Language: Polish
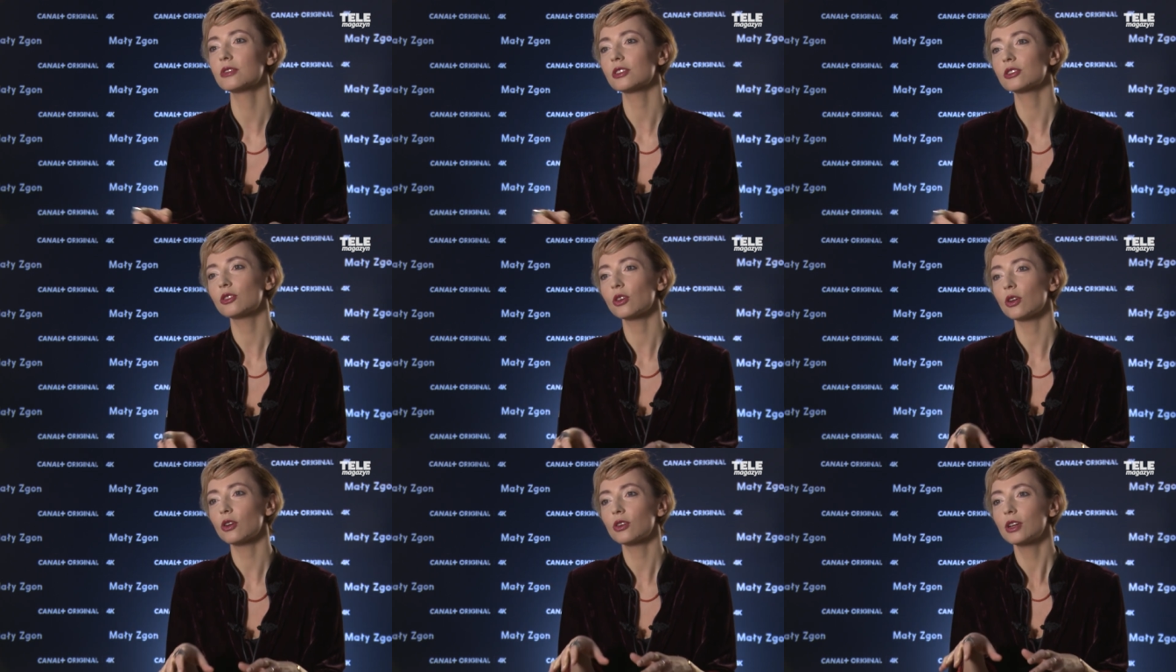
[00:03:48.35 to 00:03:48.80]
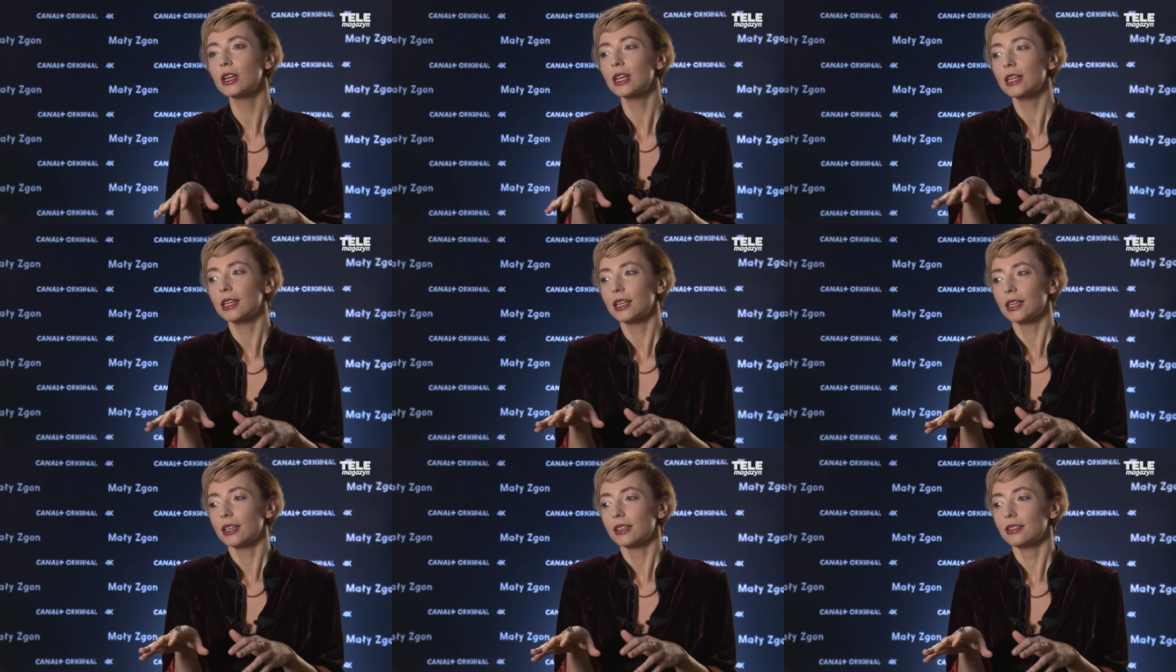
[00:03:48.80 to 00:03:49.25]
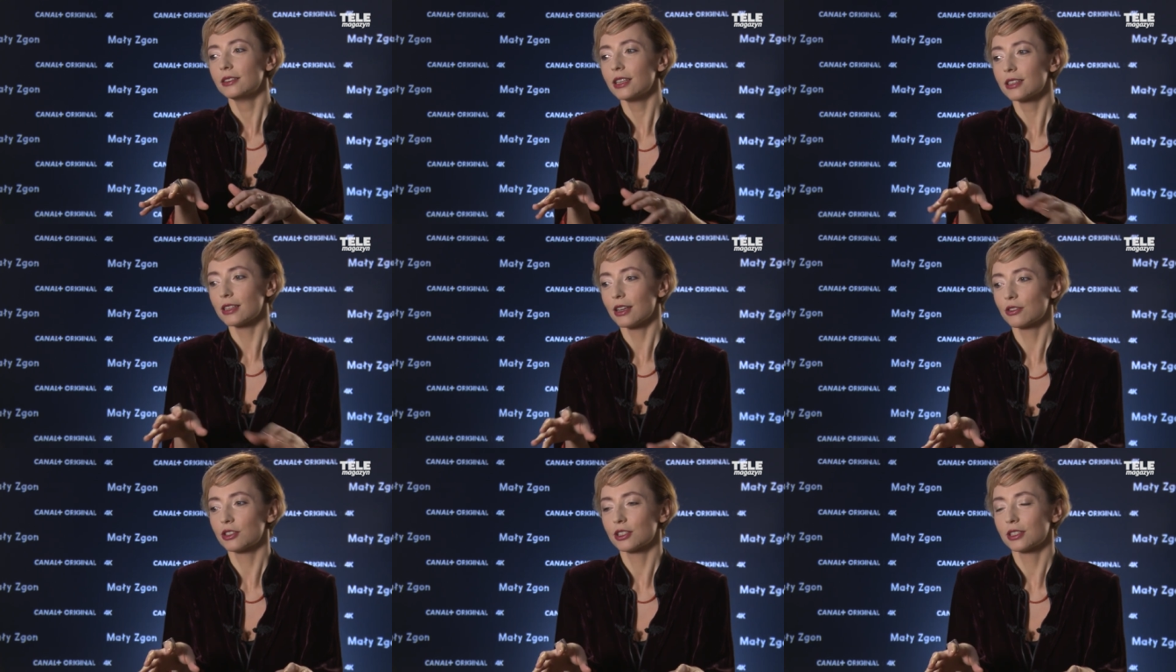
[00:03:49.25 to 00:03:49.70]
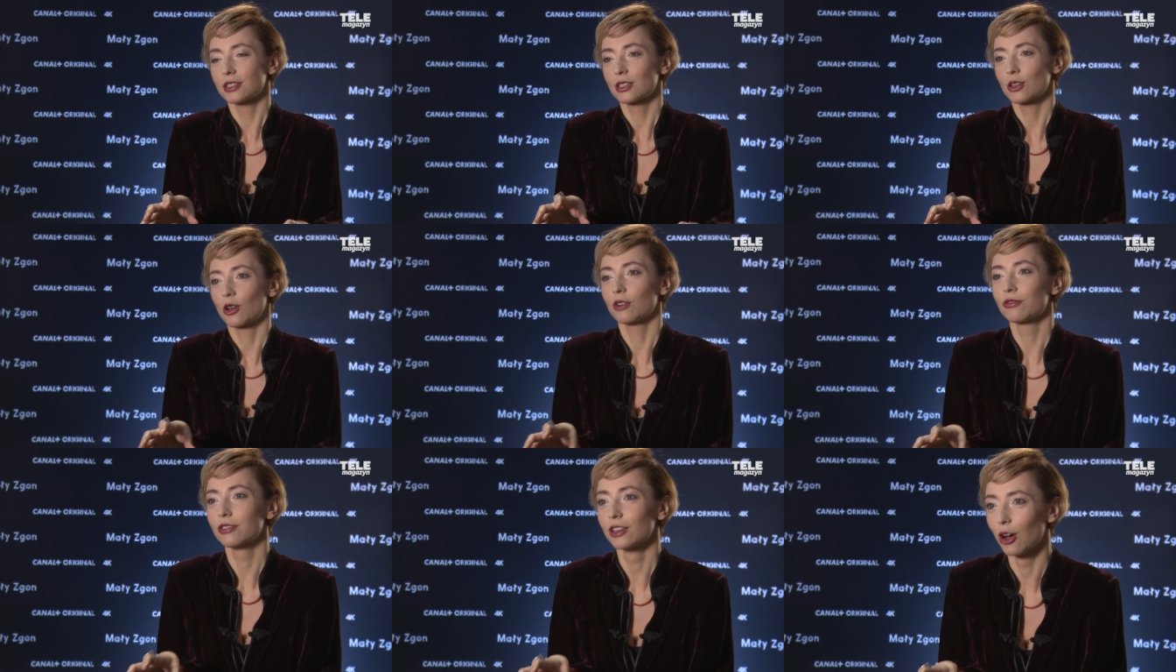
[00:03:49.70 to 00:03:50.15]
no to nie zawsze ten
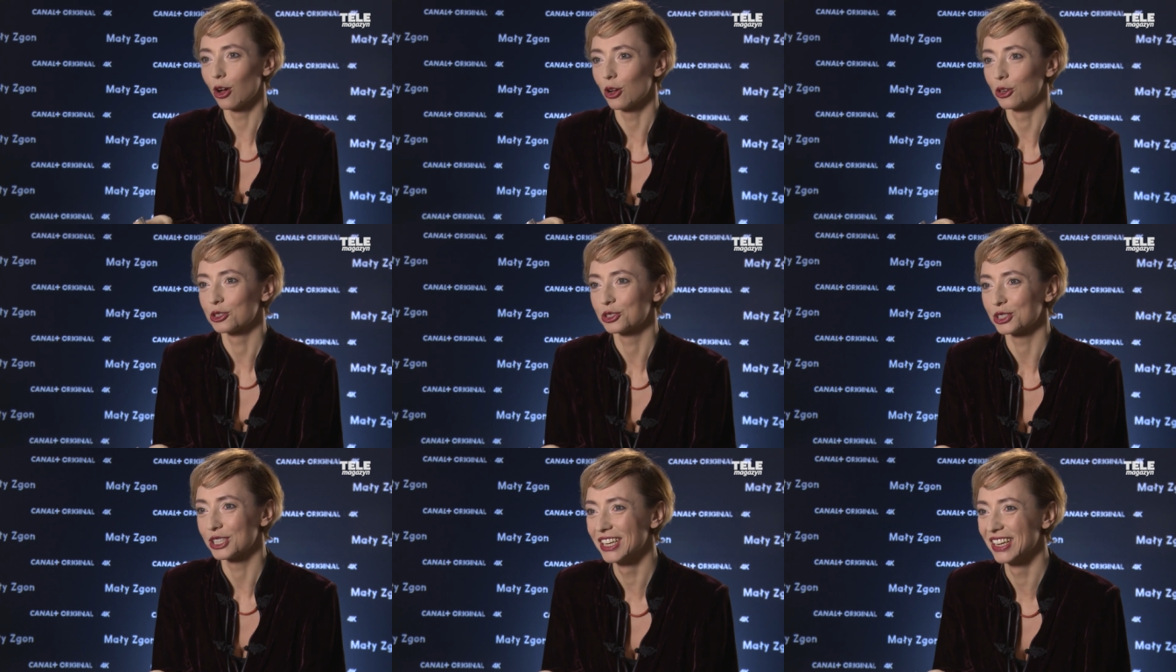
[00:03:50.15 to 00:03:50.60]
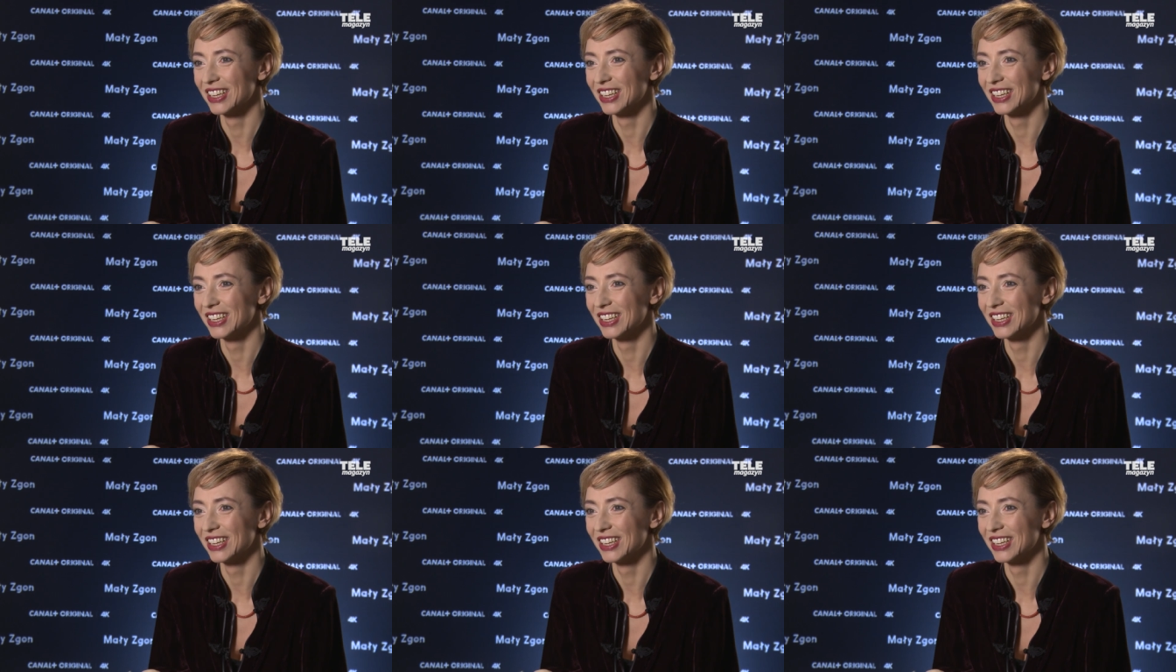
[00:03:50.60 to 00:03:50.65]
skok wychodzi